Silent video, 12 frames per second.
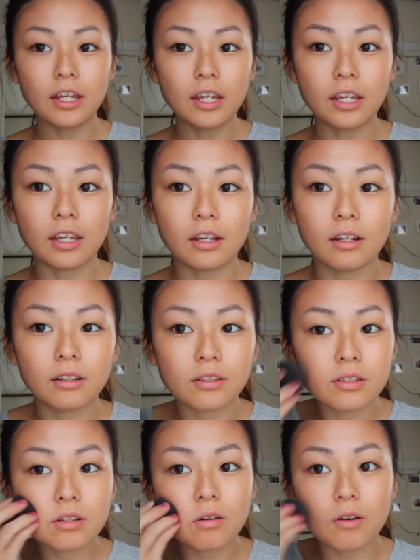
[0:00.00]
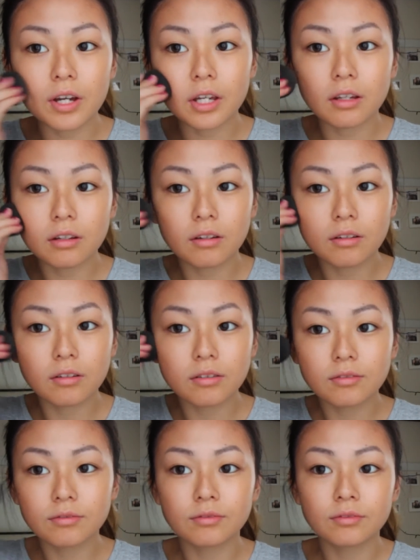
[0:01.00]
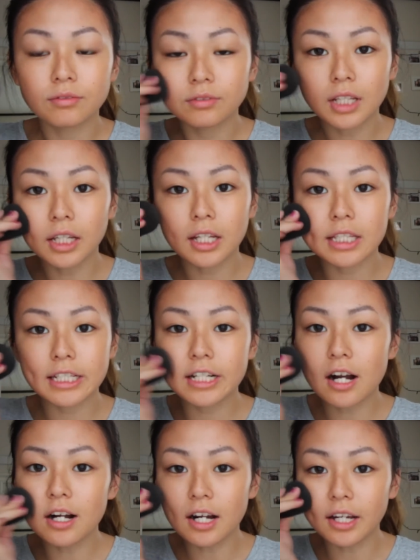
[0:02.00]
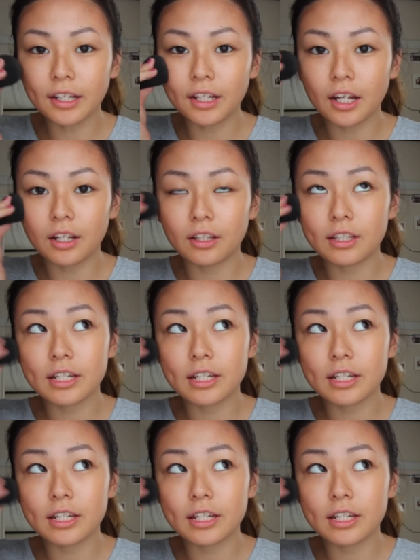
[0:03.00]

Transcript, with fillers: いいすごいただ時間かけない